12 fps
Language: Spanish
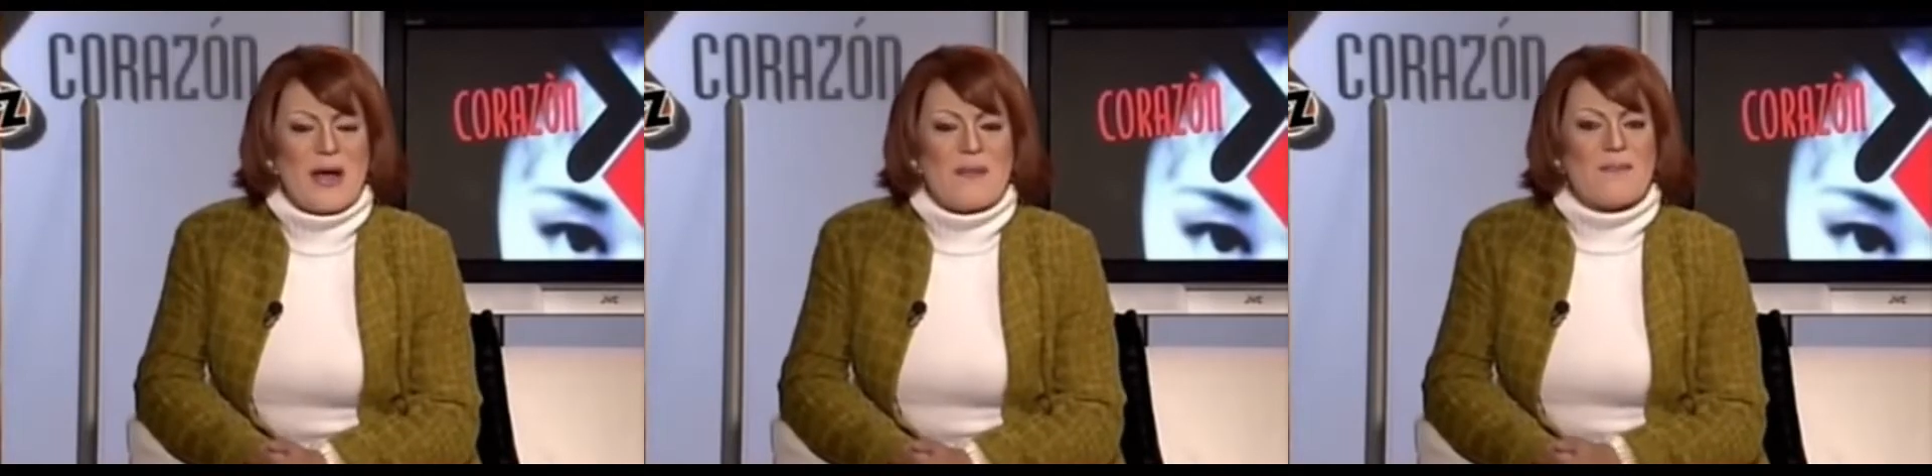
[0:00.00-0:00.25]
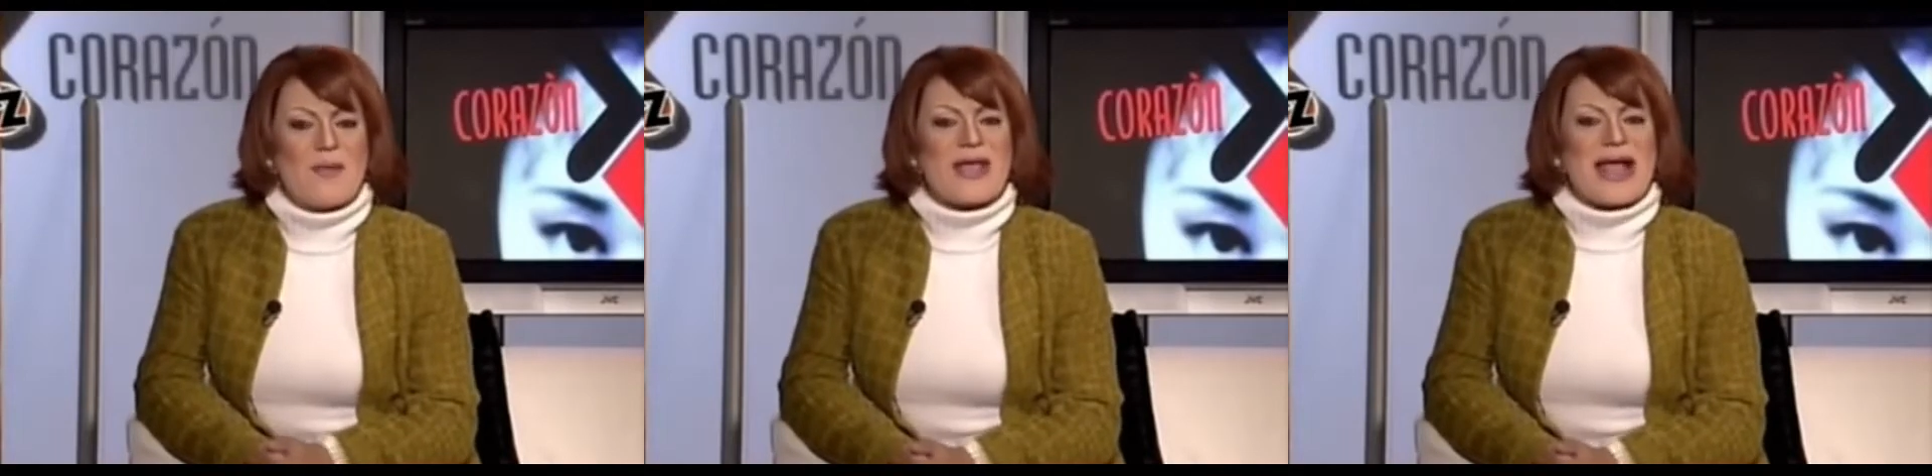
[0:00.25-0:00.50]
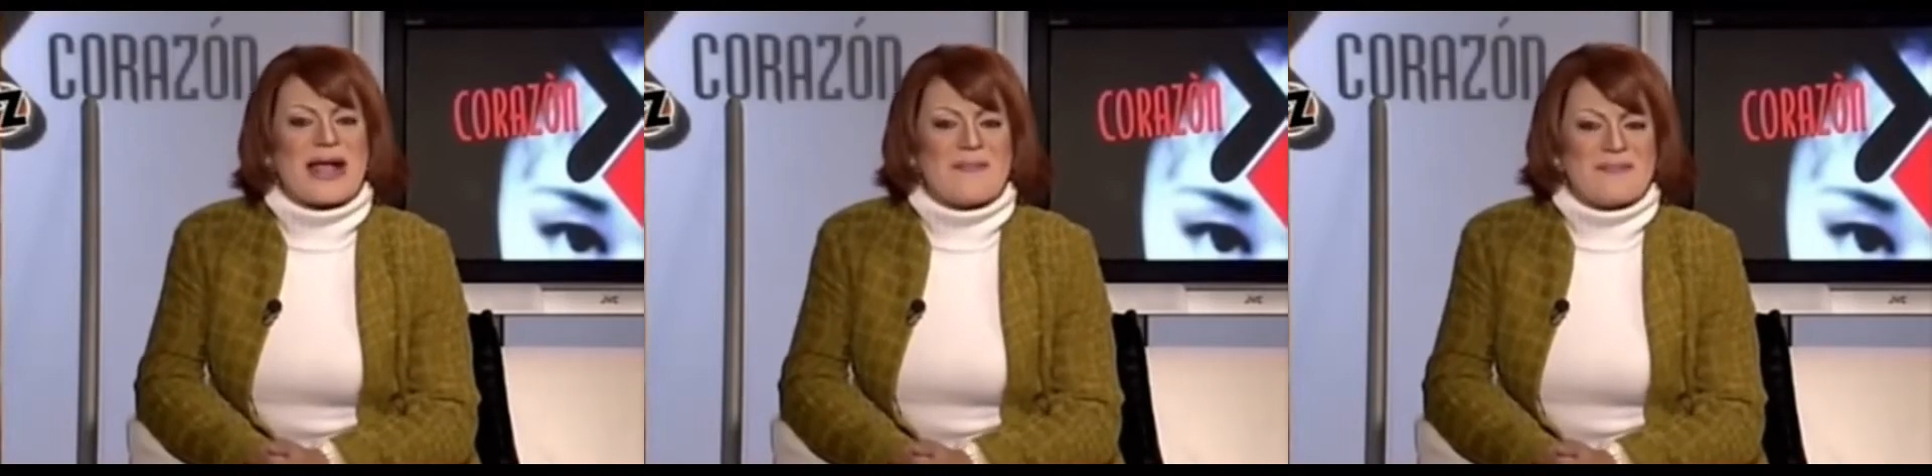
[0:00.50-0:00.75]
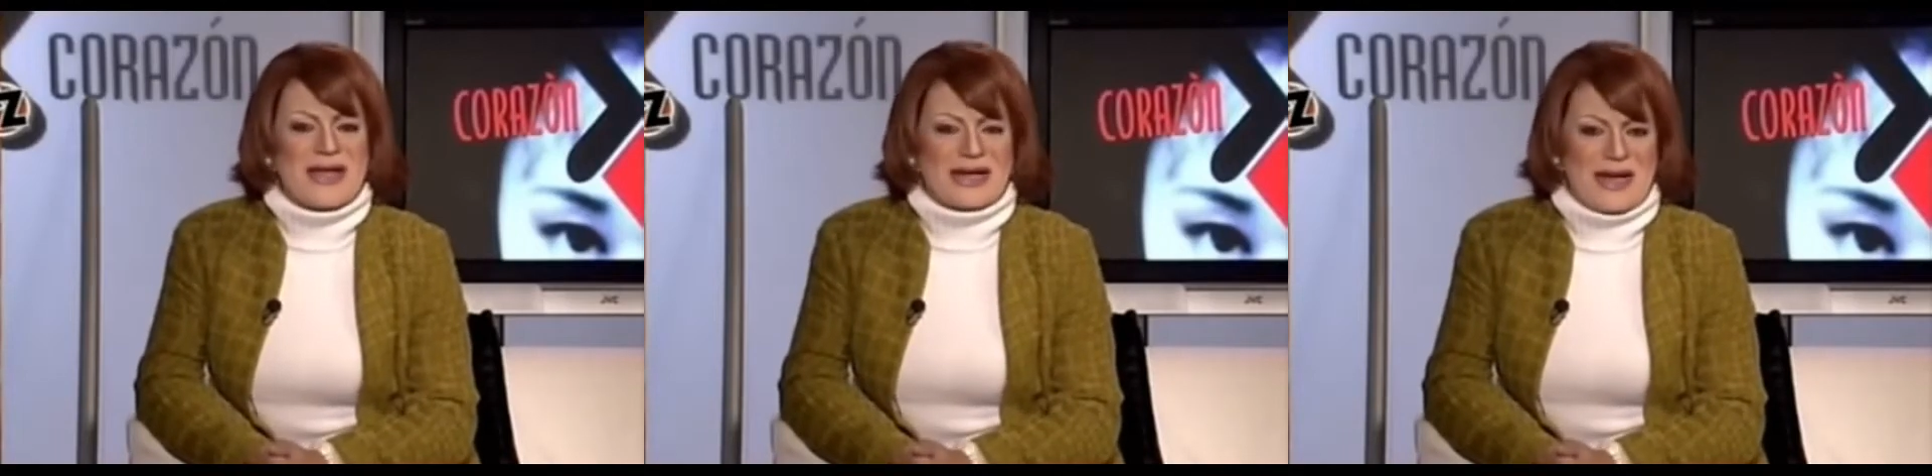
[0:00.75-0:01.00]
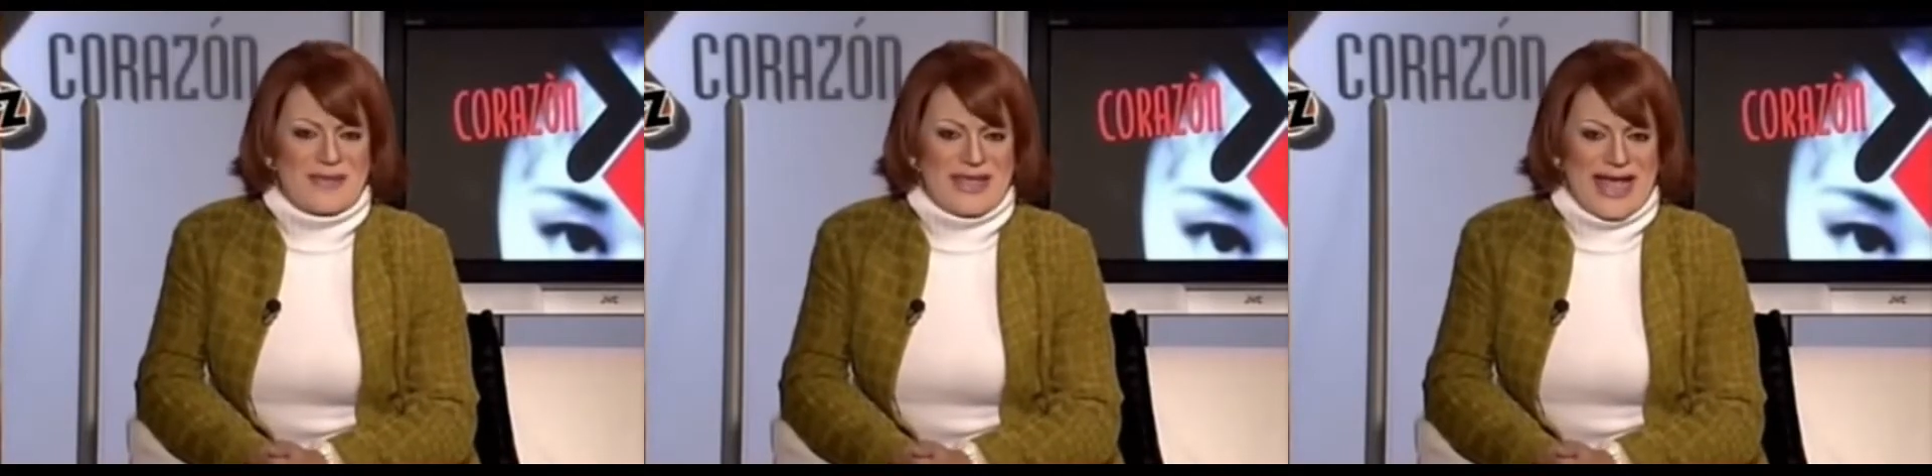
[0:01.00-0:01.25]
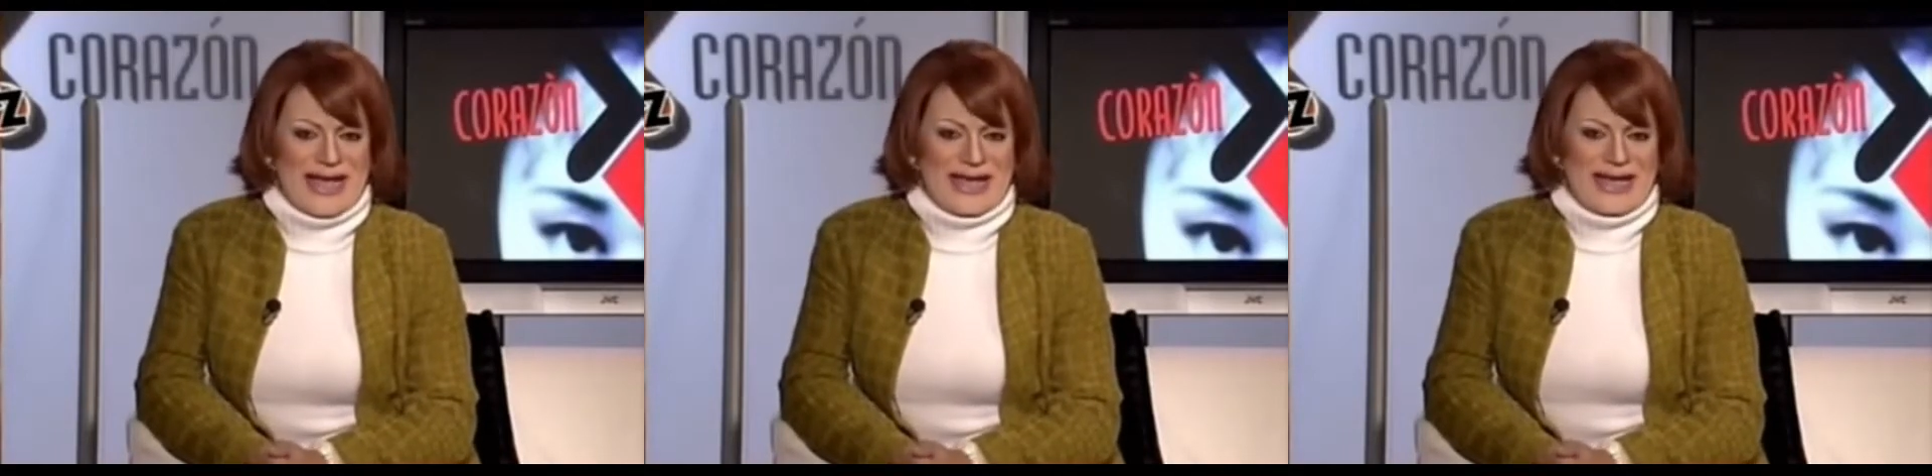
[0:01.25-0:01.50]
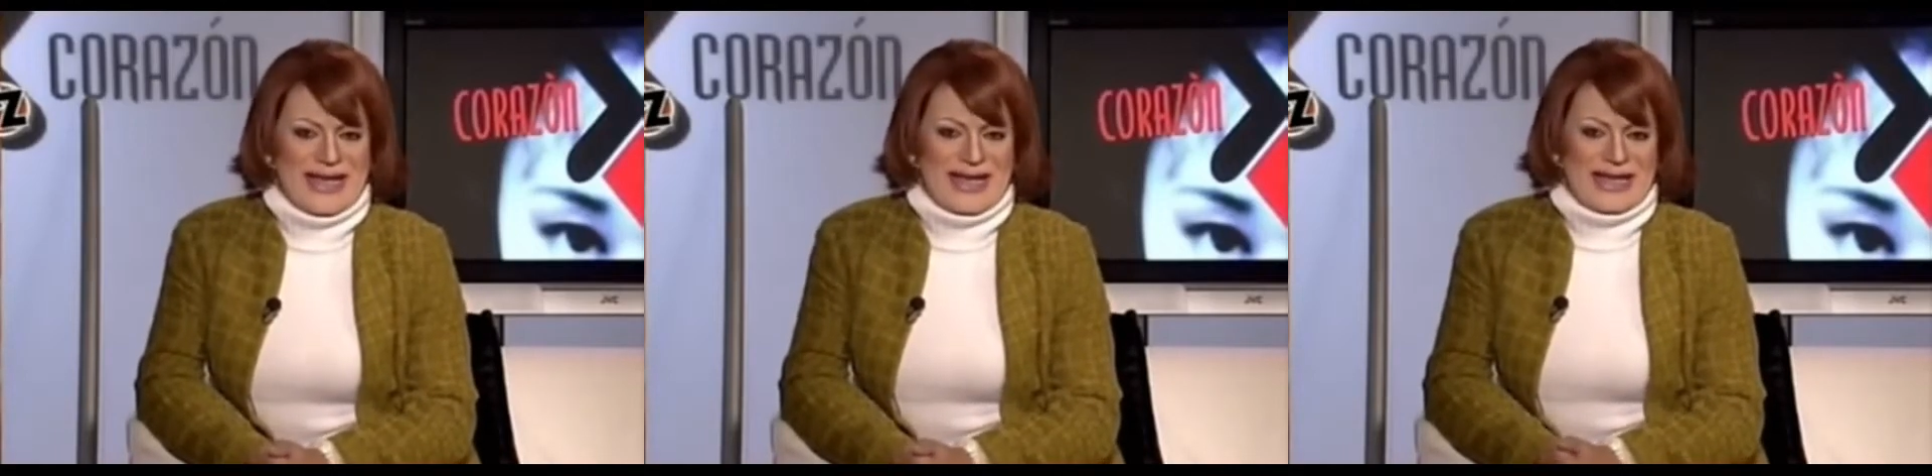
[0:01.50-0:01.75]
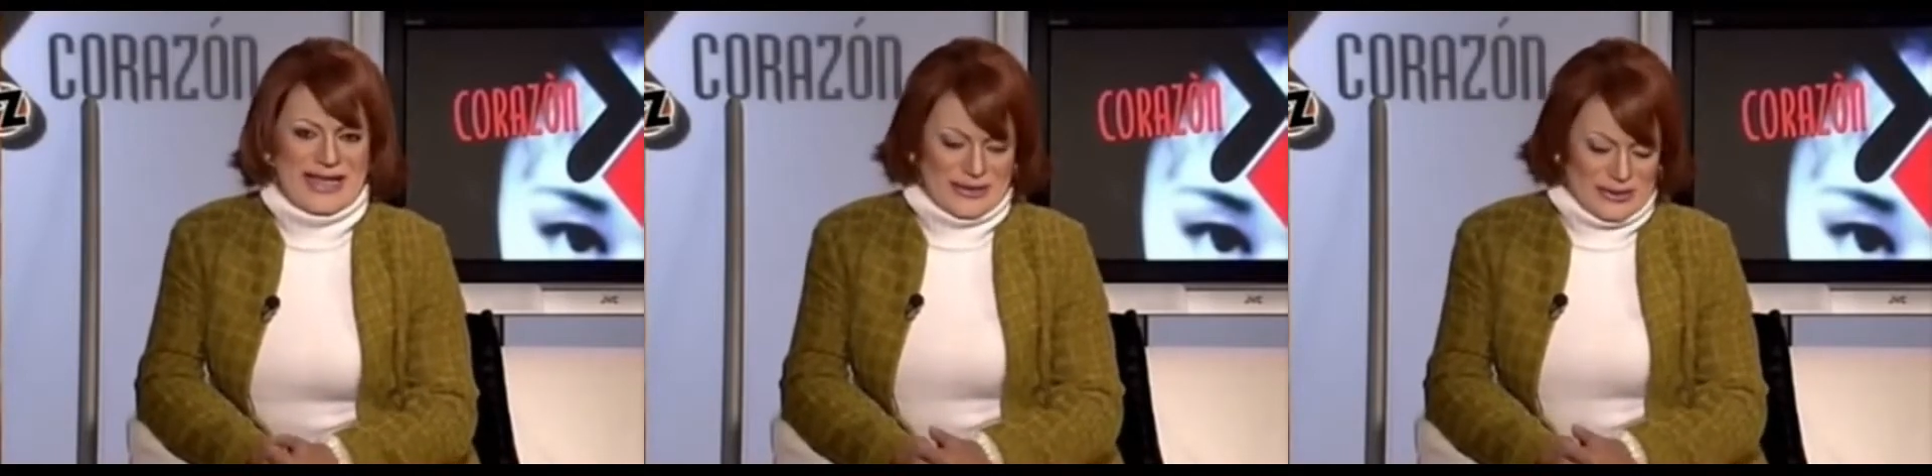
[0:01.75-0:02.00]
voy a cambiar la mía,
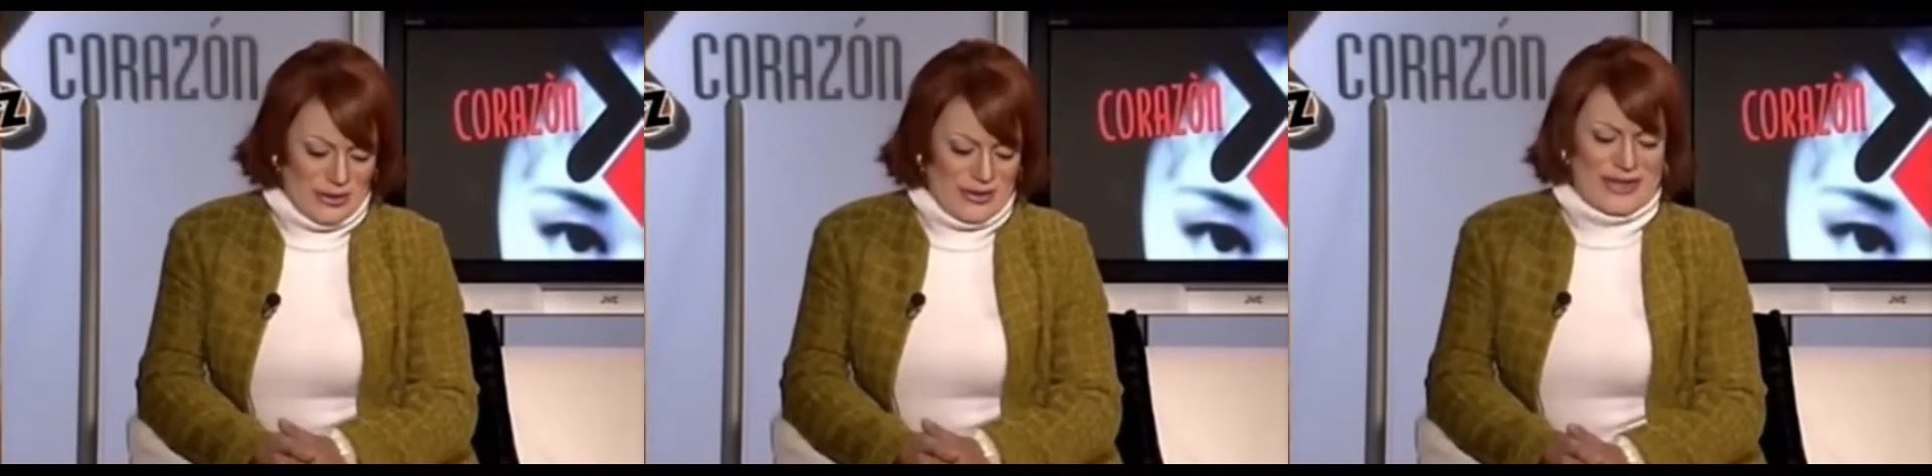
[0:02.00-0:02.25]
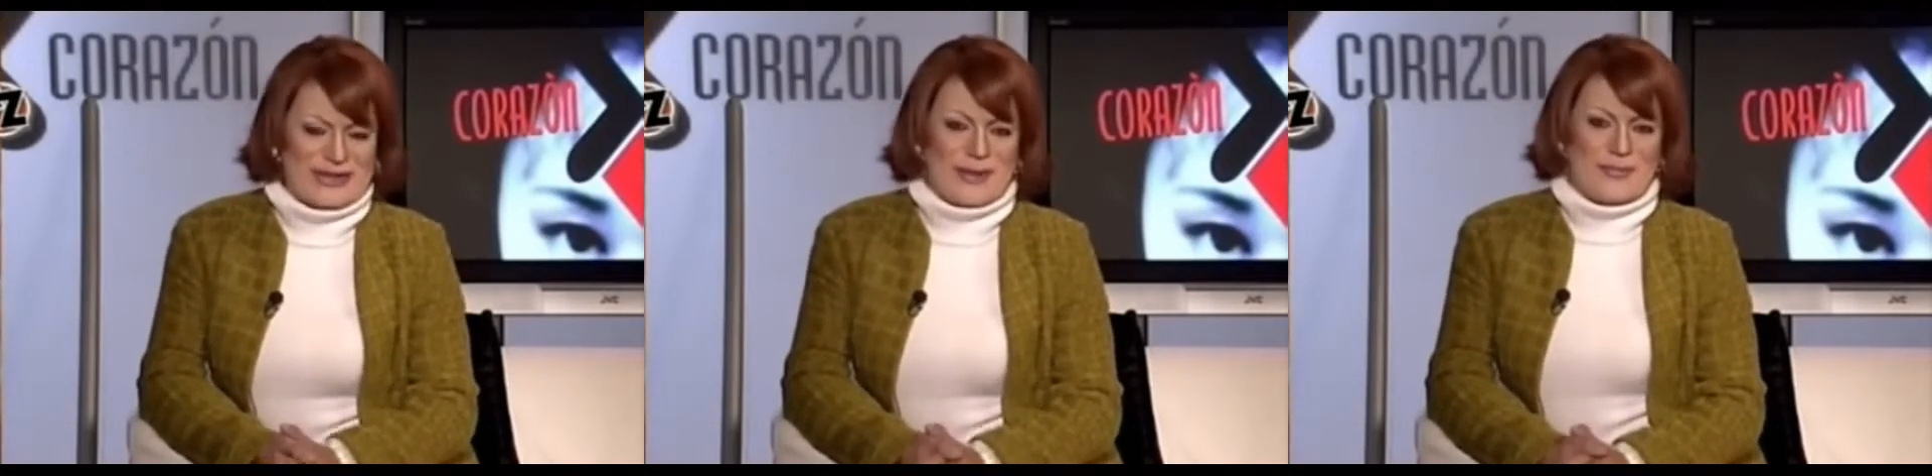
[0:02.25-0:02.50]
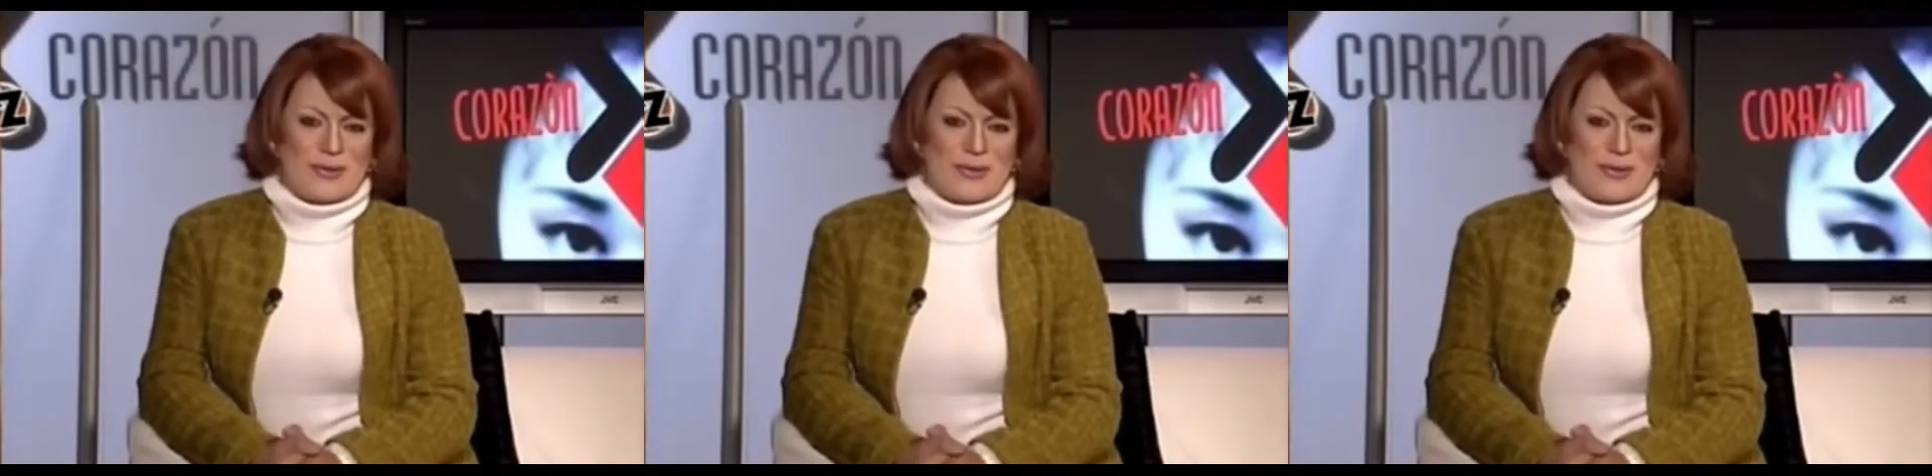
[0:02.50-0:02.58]
que estoy de esta